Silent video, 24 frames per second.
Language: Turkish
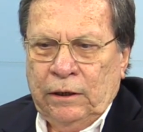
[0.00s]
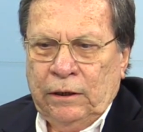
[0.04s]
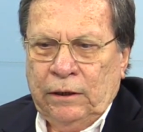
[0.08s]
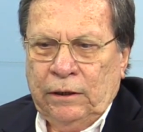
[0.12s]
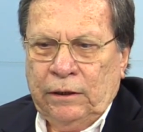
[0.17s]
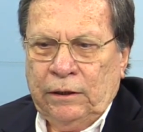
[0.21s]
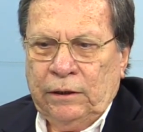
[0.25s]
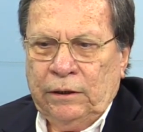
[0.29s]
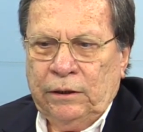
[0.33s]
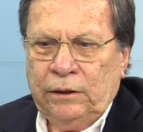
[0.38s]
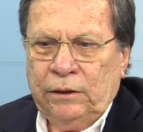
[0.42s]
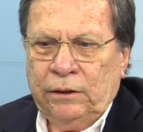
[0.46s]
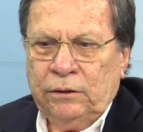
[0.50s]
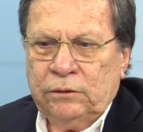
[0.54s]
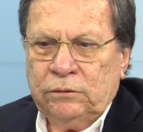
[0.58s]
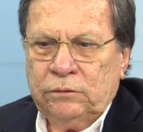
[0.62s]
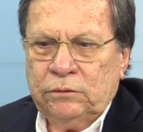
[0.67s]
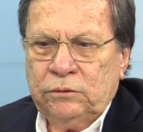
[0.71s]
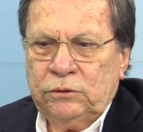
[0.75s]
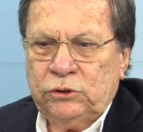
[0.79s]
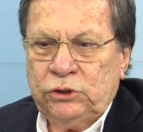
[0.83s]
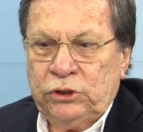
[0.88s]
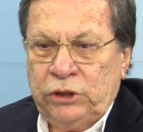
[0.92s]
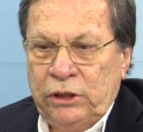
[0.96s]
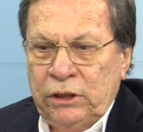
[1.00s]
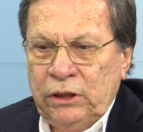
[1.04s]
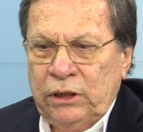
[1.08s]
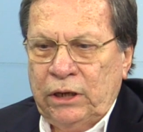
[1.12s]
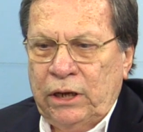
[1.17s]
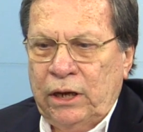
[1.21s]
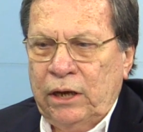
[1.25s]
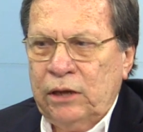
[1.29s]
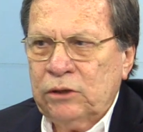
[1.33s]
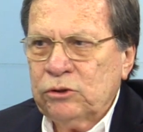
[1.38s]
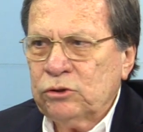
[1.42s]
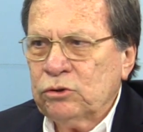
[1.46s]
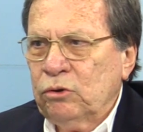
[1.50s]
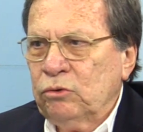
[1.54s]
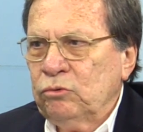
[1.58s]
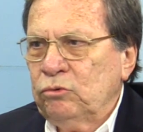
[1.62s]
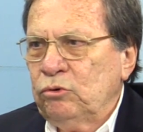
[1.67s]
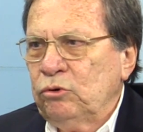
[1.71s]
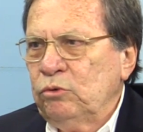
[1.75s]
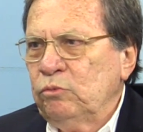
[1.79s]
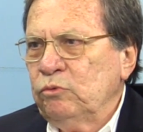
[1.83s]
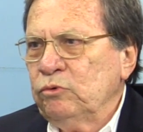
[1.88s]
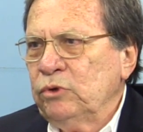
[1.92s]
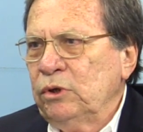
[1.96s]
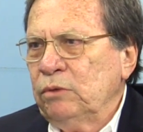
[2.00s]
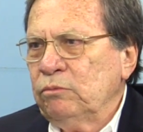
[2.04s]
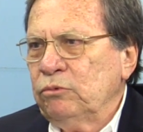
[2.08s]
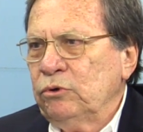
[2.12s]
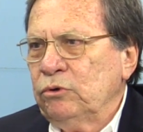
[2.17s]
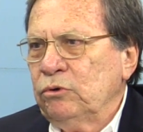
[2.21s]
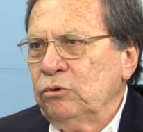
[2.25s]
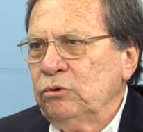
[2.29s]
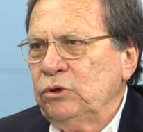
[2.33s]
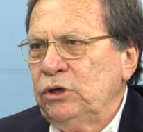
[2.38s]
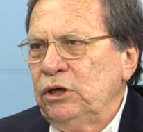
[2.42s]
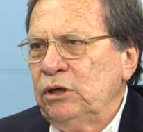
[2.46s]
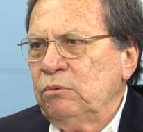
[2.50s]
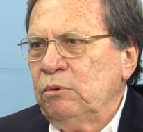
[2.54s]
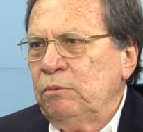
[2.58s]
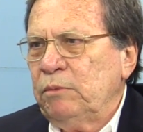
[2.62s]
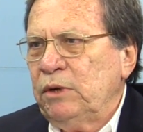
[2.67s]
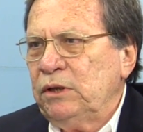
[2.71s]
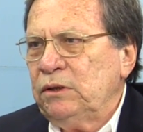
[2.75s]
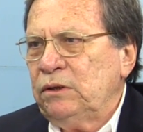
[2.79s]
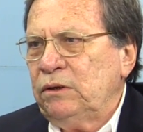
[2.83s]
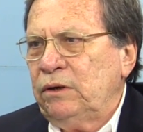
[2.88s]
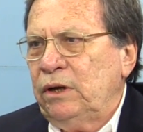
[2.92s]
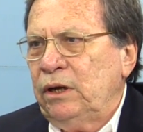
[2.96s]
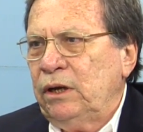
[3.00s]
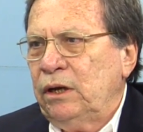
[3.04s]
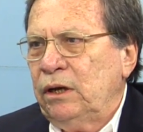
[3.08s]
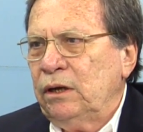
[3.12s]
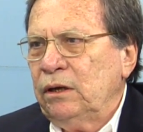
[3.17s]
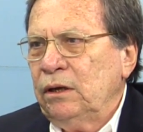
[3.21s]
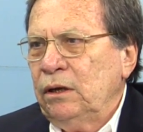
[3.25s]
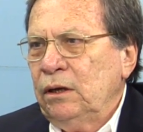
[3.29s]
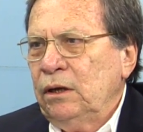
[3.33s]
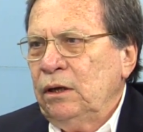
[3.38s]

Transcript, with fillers: E, şimdi en son durumunda bunun 20 metreye,